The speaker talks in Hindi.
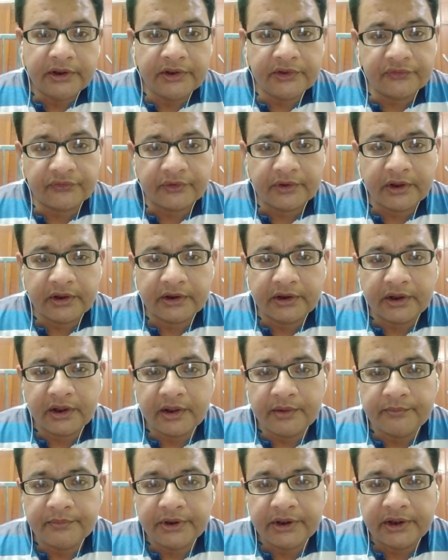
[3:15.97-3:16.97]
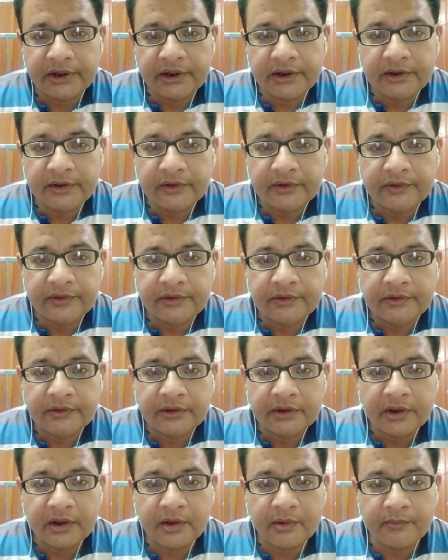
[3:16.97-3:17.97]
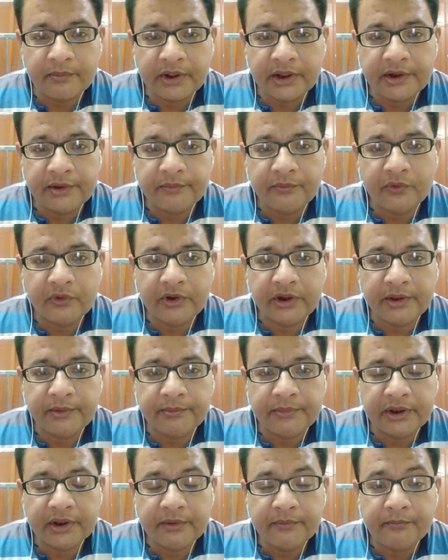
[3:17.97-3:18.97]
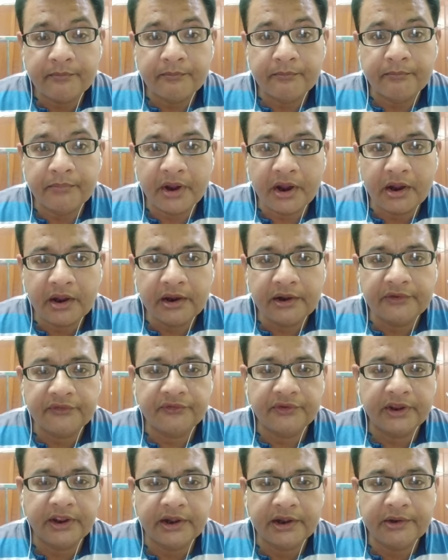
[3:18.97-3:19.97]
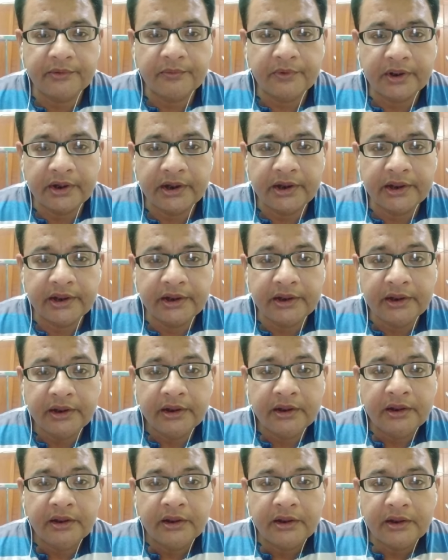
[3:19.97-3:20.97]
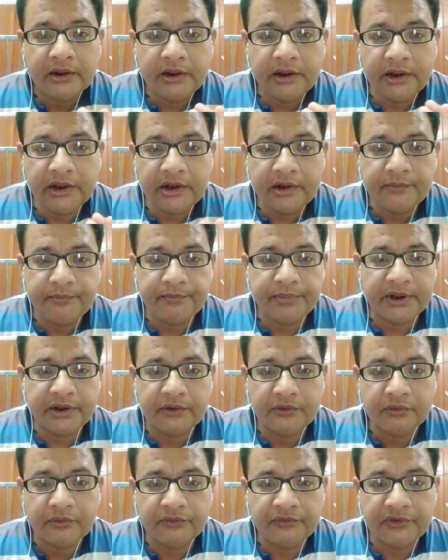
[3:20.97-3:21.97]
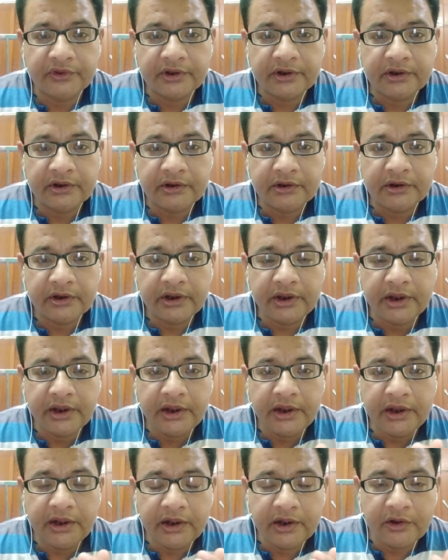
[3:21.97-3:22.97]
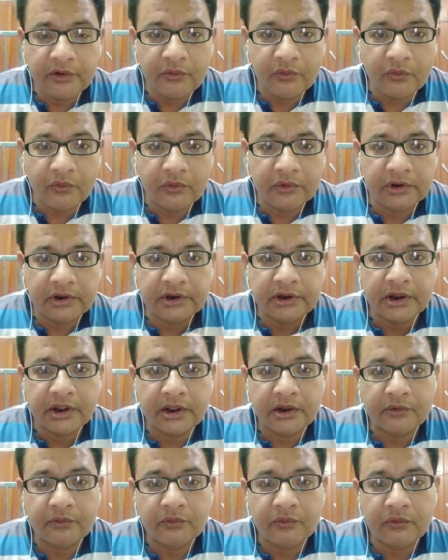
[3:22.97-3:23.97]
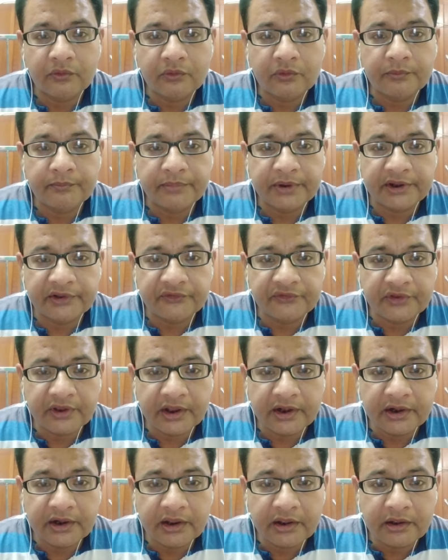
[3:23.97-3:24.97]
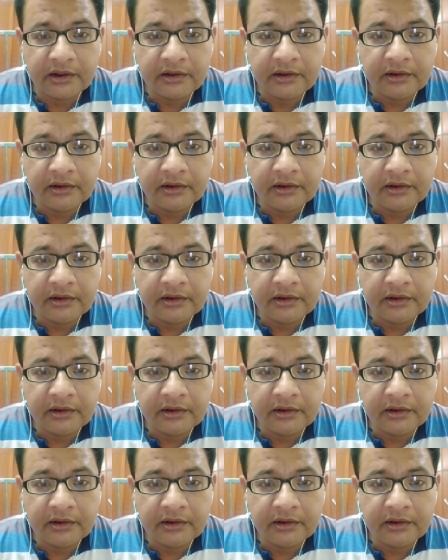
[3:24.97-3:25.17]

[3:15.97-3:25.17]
इसका काम है हमारी बॉडी में बाहर से आने वाले इन पैथोजन इन रोग कारकों को पहचानना